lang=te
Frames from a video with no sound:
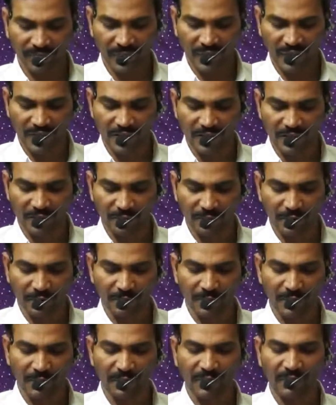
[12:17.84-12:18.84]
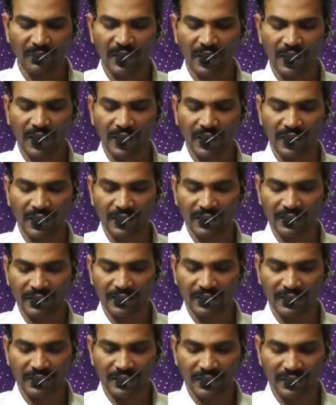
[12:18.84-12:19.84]
ఏం చెప్తాం ప్రేమల వల్ల
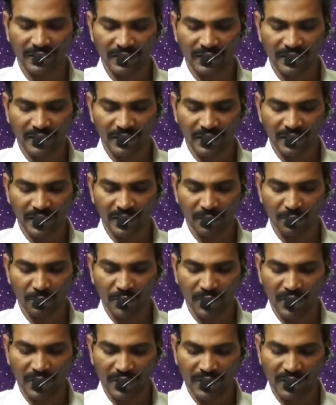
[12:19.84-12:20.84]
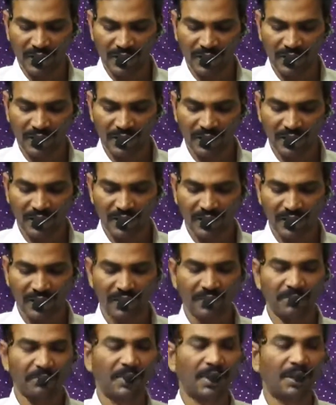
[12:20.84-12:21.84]
ఏమోనండి
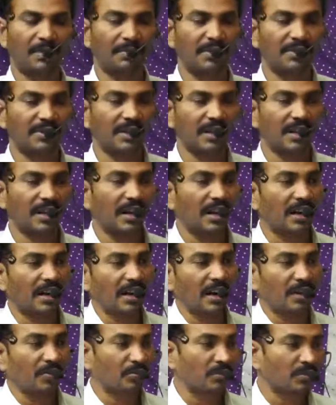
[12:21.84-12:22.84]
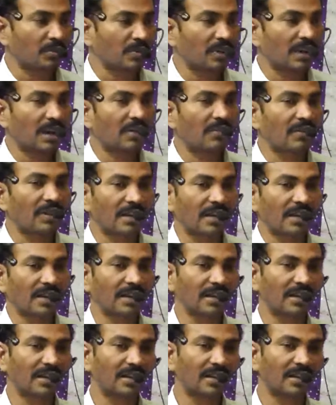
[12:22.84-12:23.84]
ప్రేమిస్తున్నాడని అనుకుంటున్నామండి
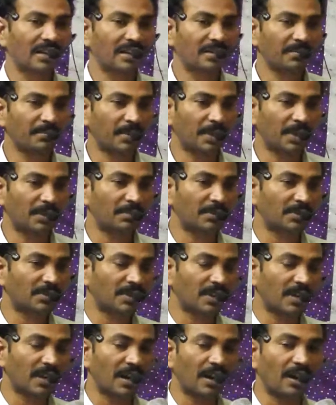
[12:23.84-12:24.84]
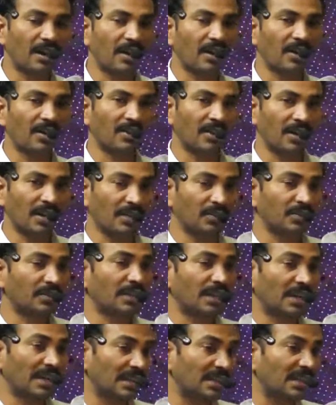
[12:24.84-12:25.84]
ప్రేమిస్తున్నాడో అది లేదో
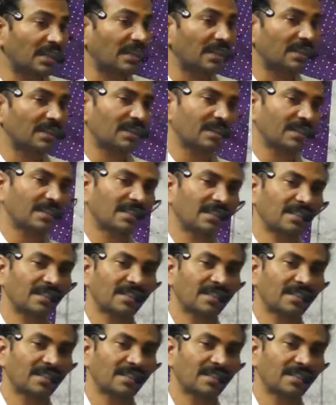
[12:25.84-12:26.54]
తెలియటం లేదండి